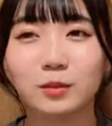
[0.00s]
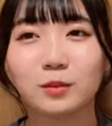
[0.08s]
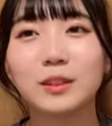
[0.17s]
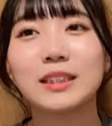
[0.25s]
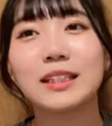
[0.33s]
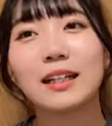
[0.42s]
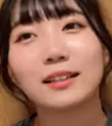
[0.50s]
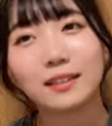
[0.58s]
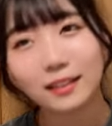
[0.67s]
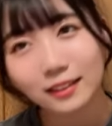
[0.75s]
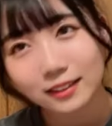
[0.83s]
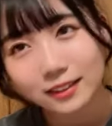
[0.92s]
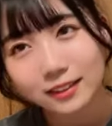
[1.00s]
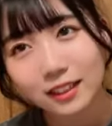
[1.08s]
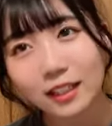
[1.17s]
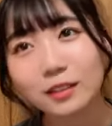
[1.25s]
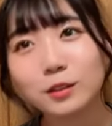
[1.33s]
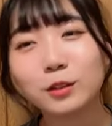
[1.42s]
美味しかったです
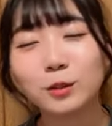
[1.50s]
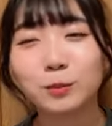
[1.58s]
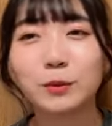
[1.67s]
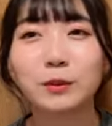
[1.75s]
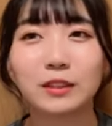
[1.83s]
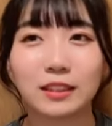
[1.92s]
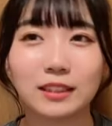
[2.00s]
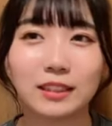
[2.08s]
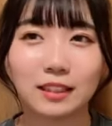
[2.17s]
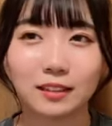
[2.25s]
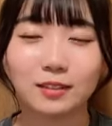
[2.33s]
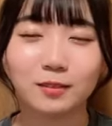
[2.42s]
さあゆずぽでした